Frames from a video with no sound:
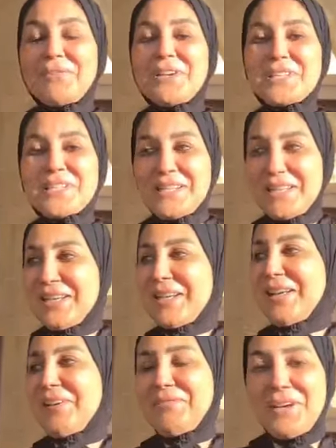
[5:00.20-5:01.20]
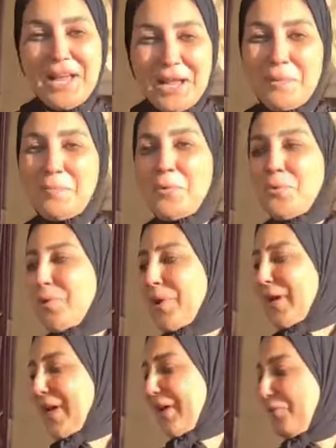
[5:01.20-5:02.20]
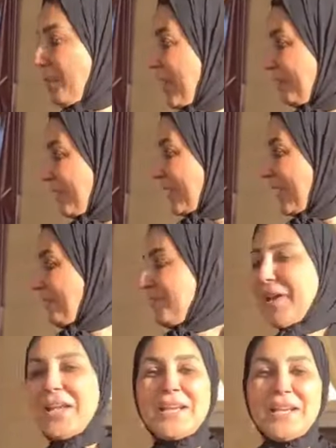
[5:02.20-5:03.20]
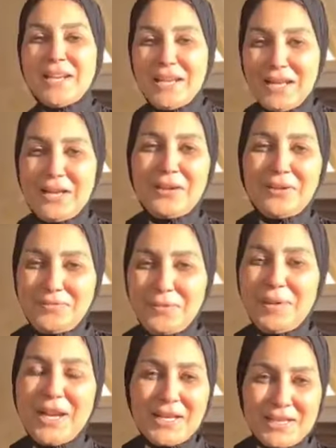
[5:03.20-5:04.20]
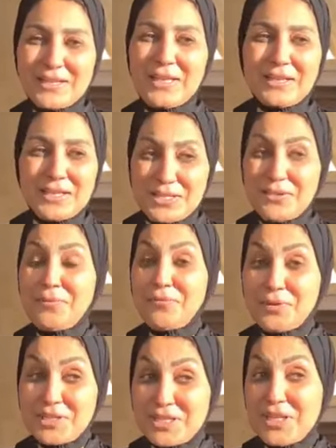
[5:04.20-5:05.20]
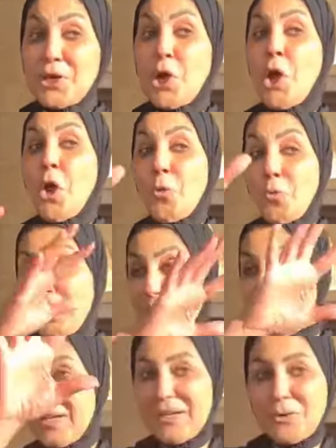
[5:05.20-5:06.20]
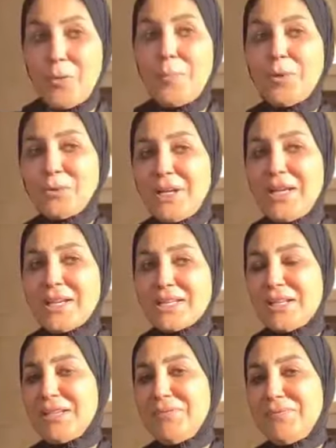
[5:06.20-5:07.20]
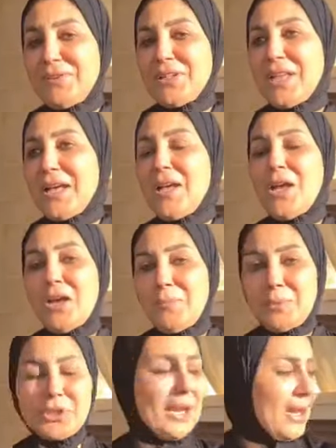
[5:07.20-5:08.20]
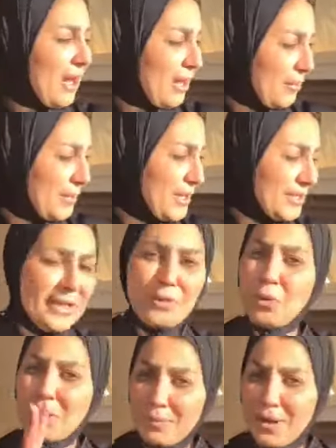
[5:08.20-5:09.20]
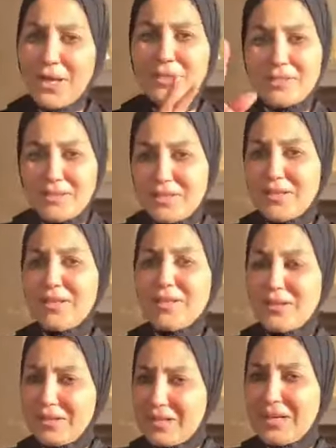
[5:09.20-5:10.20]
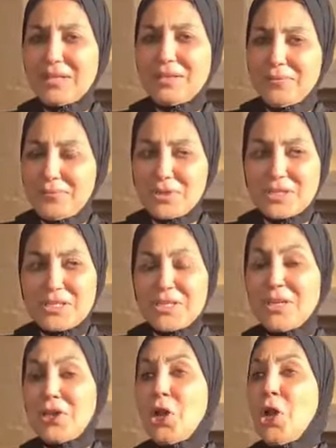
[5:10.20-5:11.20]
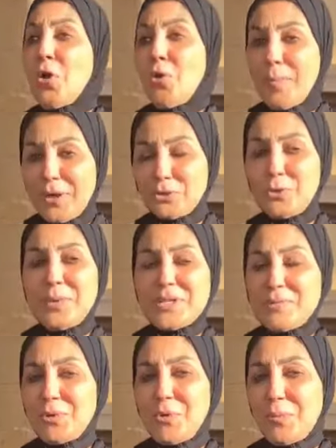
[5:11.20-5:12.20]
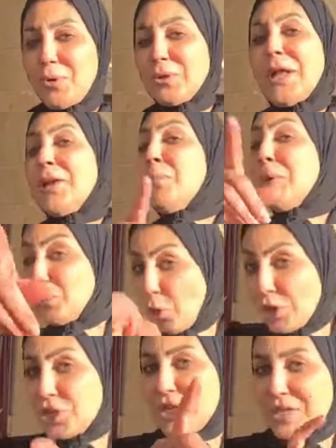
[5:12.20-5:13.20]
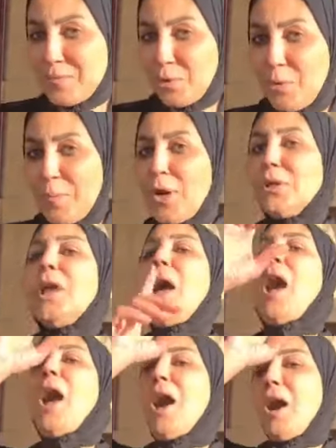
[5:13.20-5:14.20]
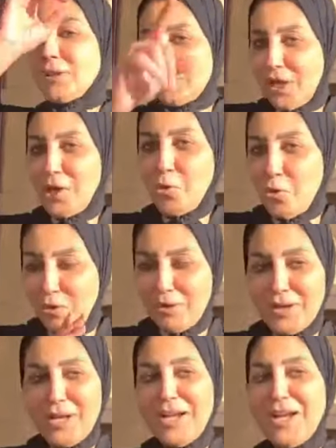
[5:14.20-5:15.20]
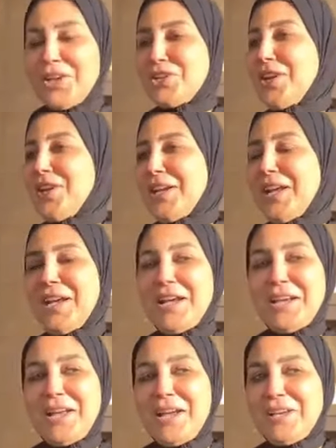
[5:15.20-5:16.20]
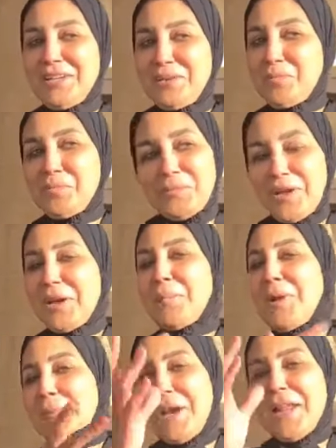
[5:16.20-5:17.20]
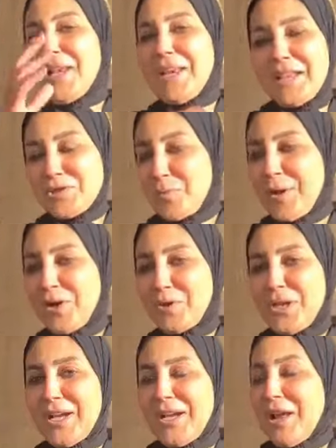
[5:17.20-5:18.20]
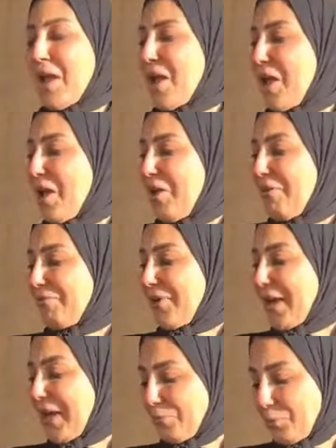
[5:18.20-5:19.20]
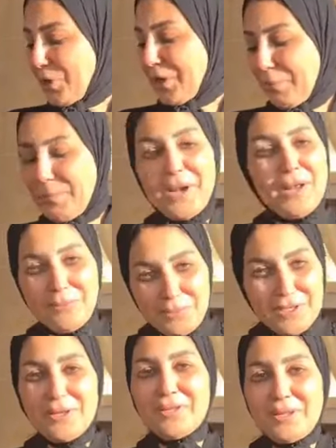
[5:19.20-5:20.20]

فلسطين و... آه. في القلب و... وعلى فكره في هي لله في منها جدا كتير في فلسطين والكومباوند اللي احنا ساكنين فيه ده مطلع عربيتين ورا بعض آه، كانت لفلسطين ومكتوب اسم الكومباوند عليهم ما تقولش اسم الكومباوند هقطعك مش هقول عشان احنا يعني احنا بنعملها لله سبحانه لا ما بقولش والله ما تخافيش فالحمد لله رب العالمين